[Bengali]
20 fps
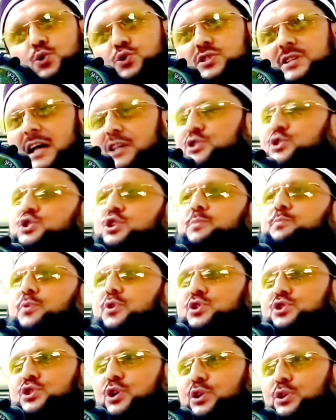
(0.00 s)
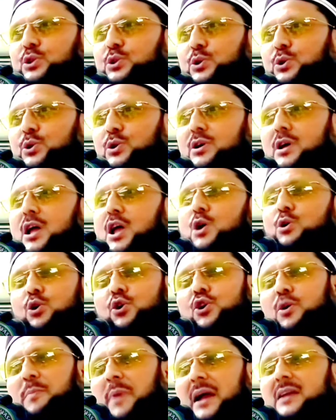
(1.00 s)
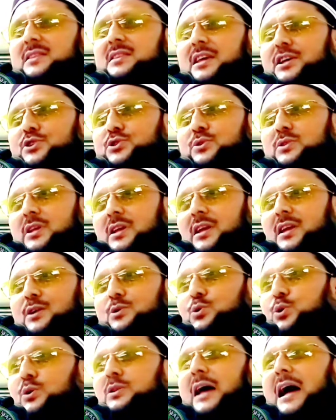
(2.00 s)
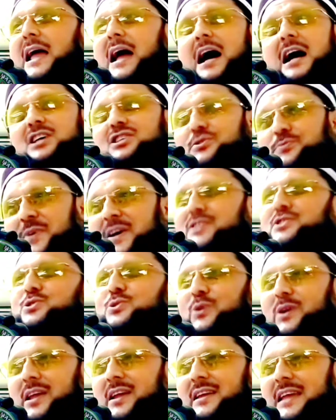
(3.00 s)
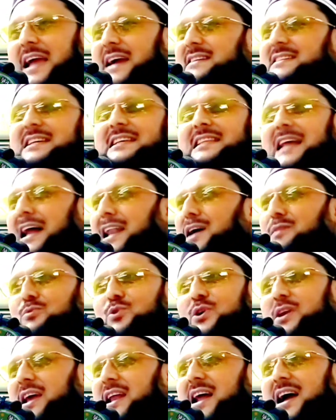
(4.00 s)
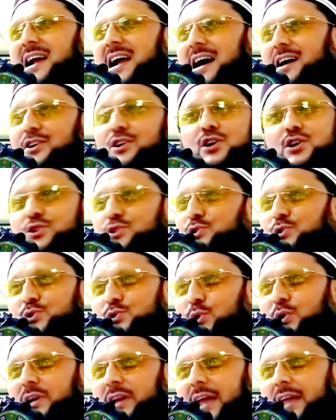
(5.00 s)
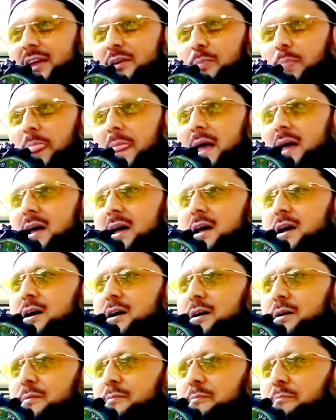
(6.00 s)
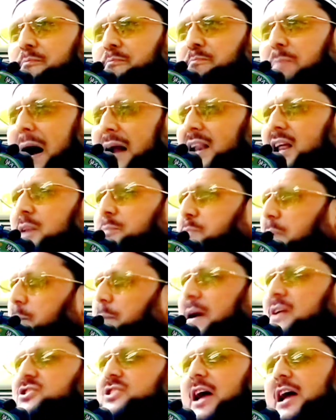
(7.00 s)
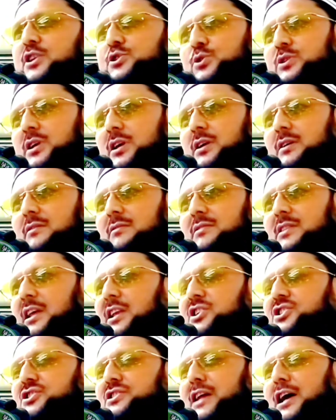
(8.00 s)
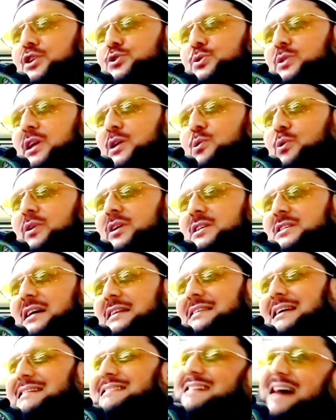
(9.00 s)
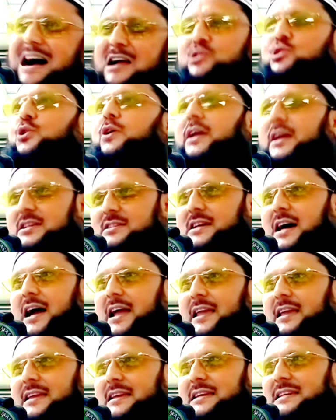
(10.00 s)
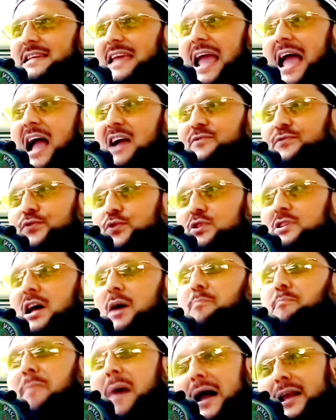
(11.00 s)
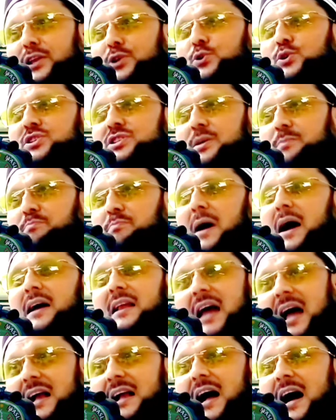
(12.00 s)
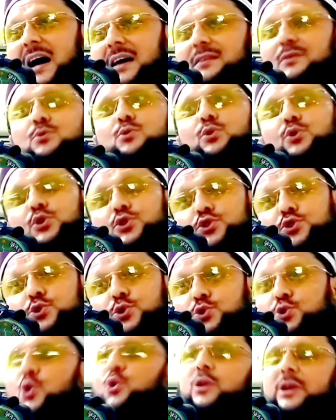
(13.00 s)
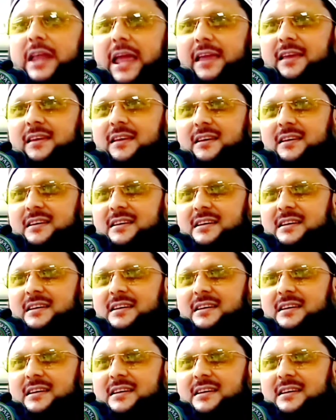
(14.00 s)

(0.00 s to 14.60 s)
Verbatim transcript: সূর্যাস্ত পর্যন্ত কোনো ব্যক্তি যদি ক্ষুদায় হাঁসফাঁস করে একটি দানা মুখে রাখার সুযোগ নেই পানির পিপাসায় যদি তৃষ্ণা যদি কলিজাটা কাঠ হয়ে যায় এক ফোঁটা পানীয় জিব্বায় রাখার কোনো সুযোগ নেই